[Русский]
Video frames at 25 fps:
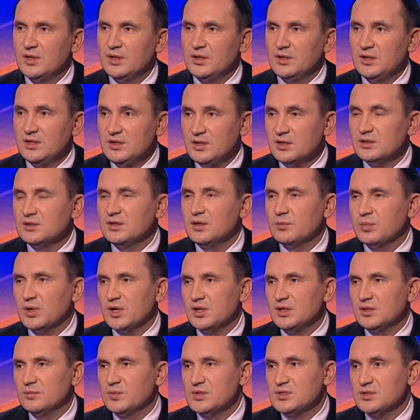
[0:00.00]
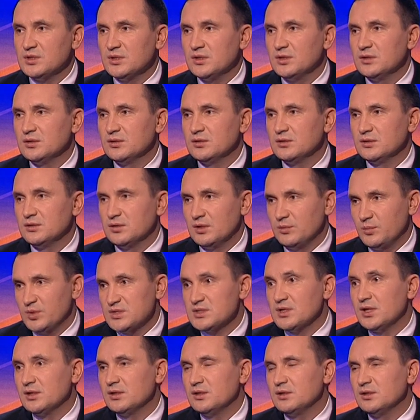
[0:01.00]
И нет необходимости,
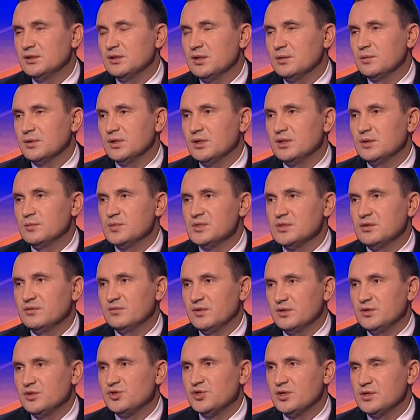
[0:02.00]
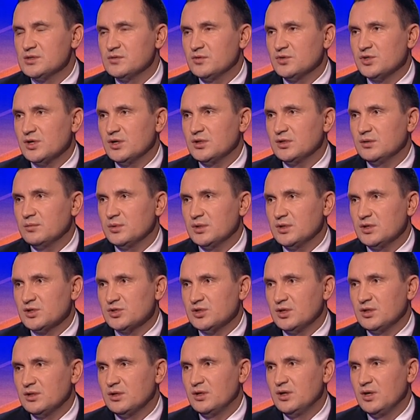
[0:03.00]
обязательной необходимости вводить чрезвычайное
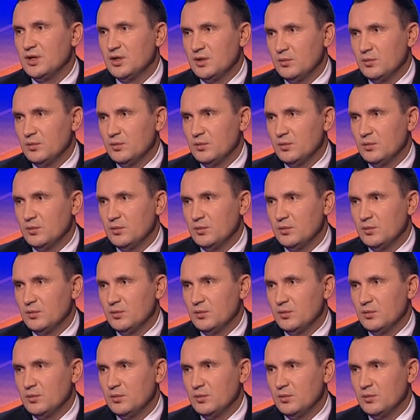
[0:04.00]
положение.